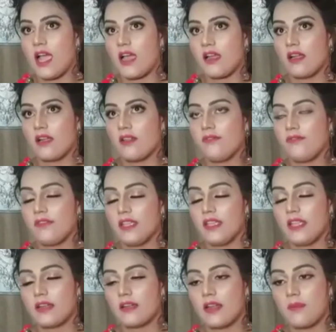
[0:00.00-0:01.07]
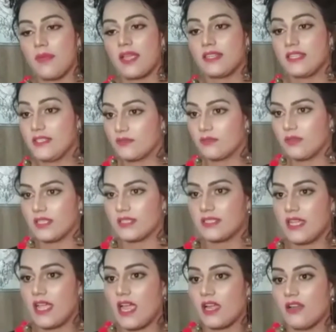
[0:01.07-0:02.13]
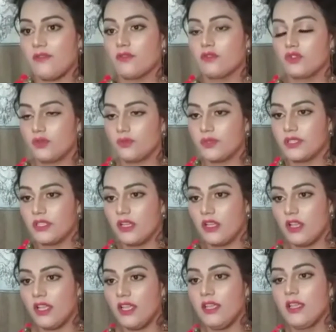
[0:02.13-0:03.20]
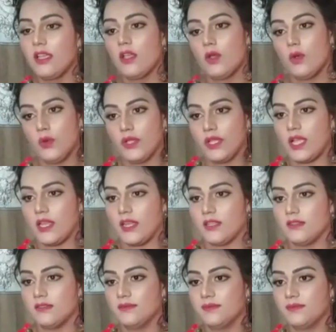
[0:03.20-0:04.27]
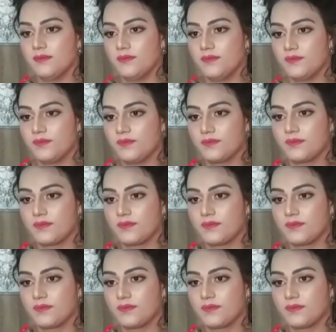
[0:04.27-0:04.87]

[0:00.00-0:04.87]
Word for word: আর আর এফ নামে একটি স্কুল আছে আর এফ উচ্চ বিদ্যালয় ওইখানে আচ্ছা